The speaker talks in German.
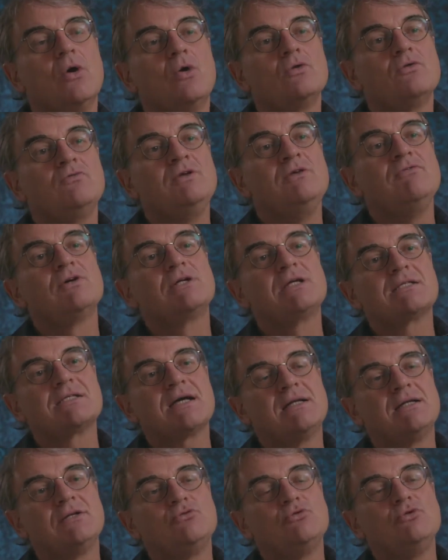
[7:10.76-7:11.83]
Und wie wird jetzt
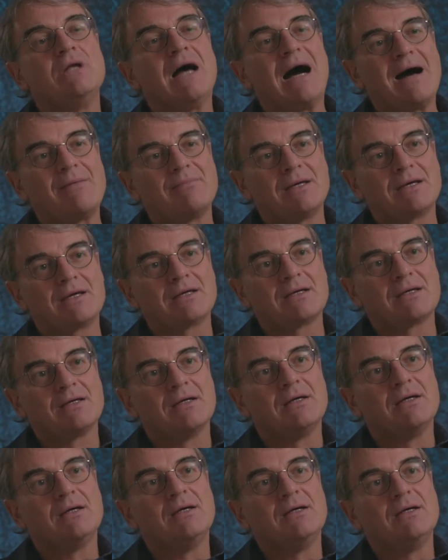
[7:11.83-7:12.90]
eine Dynamik
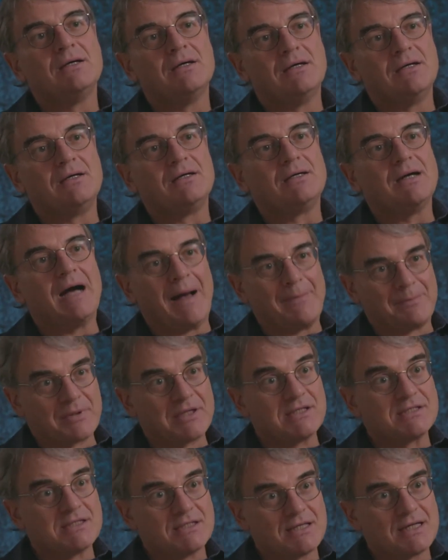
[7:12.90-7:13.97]
äh,
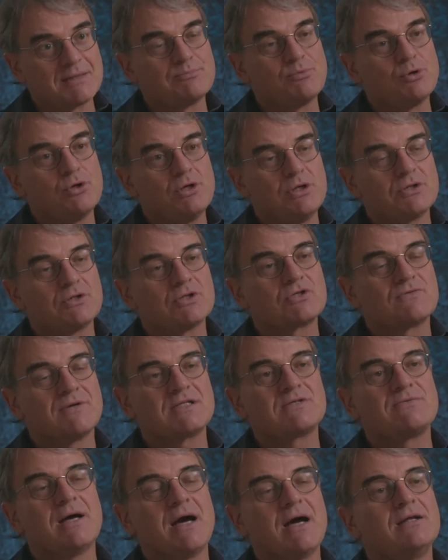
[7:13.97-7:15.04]
abgesichert politisch,
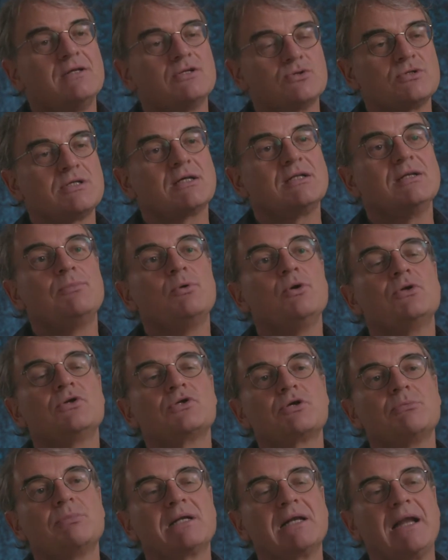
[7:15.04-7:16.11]
was wäre sozusagen die
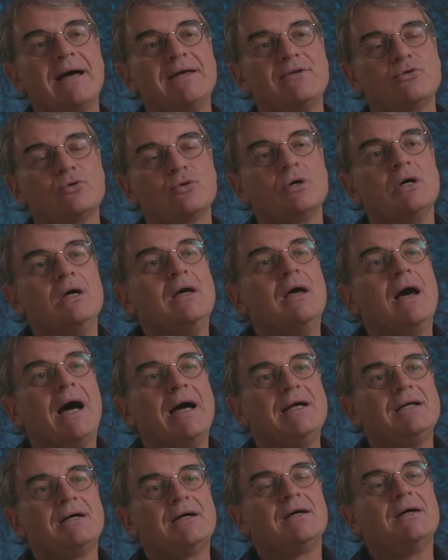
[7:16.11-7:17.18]
politische Begleitung
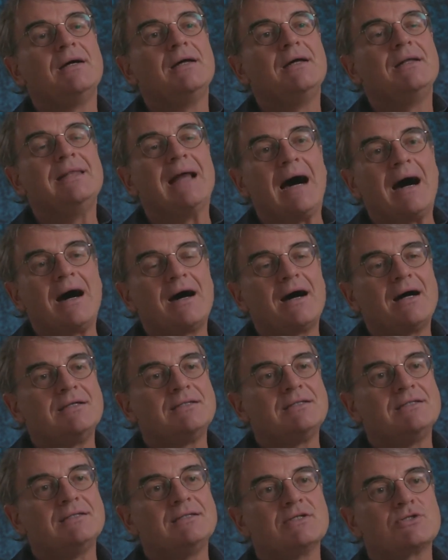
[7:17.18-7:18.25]
einer
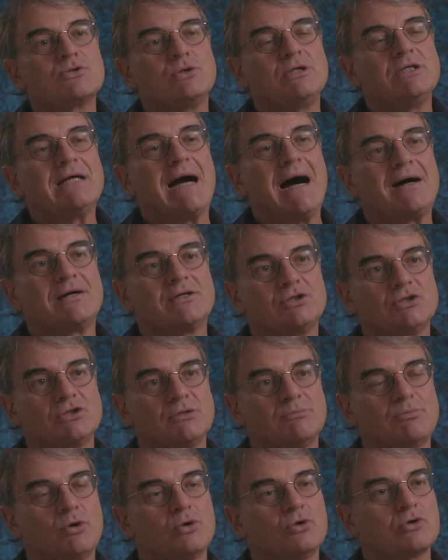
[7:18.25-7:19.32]
nachhaltigen,
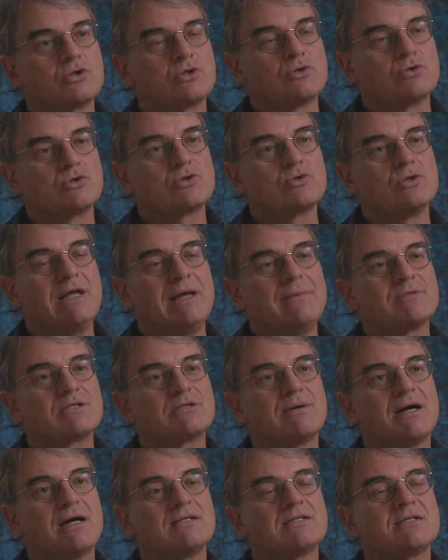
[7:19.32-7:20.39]
solidarischen Produktions- und
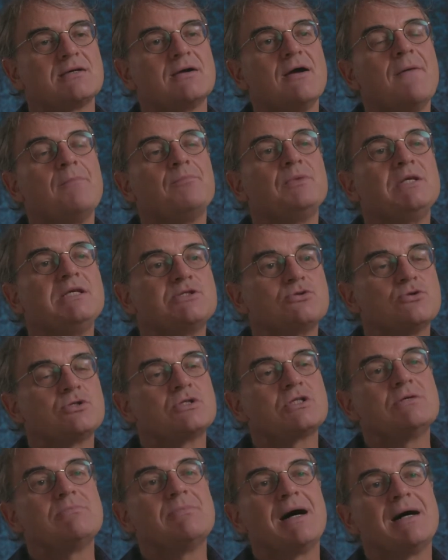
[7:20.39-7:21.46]
Lebensweise, die
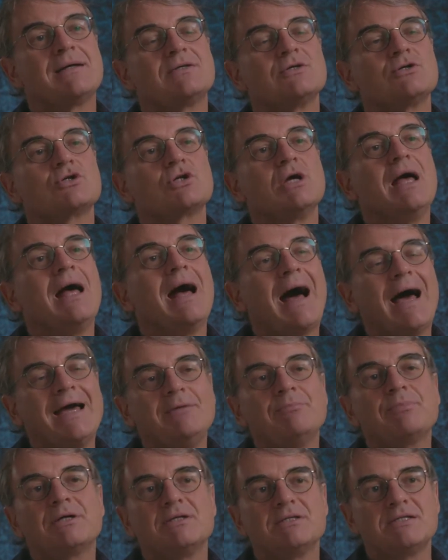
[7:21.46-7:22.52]
systematisch
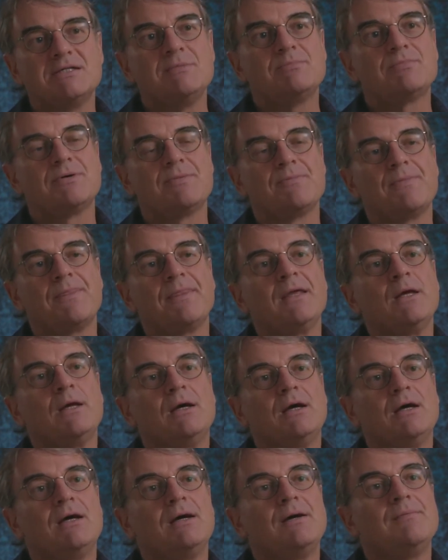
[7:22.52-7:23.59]
ein Prinzip
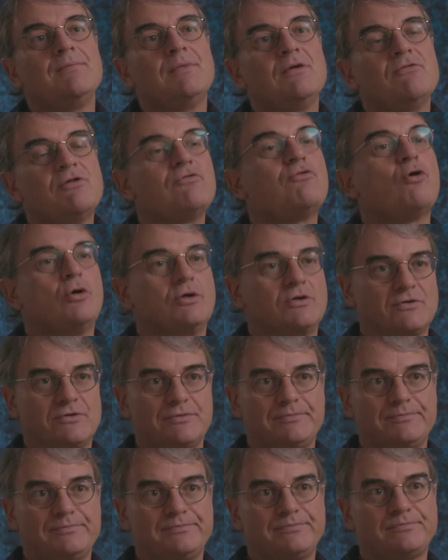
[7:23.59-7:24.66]
ähm, verfolgt?